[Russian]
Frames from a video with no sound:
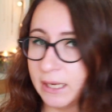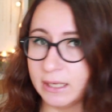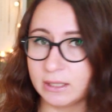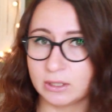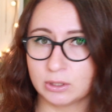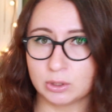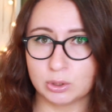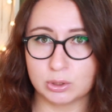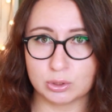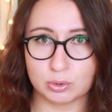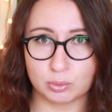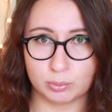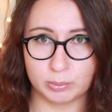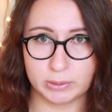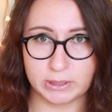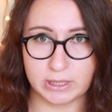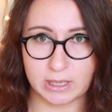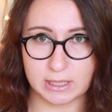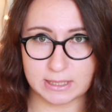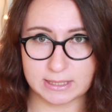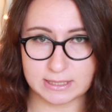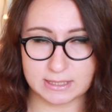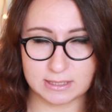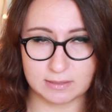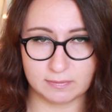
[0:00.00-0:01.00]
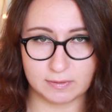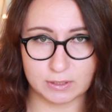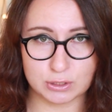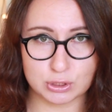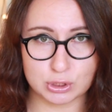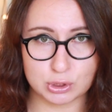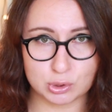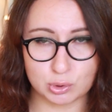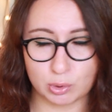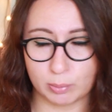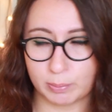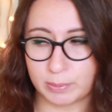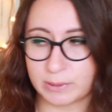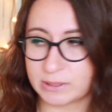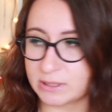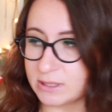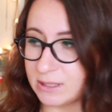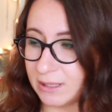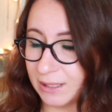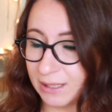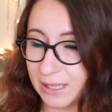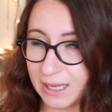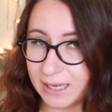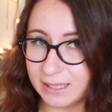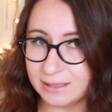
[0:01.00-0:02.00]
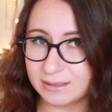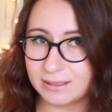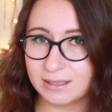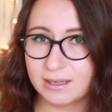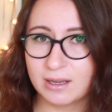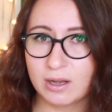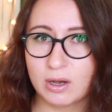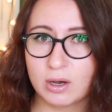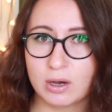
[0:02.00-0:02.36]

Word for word: У меня цвет 100 порцелан,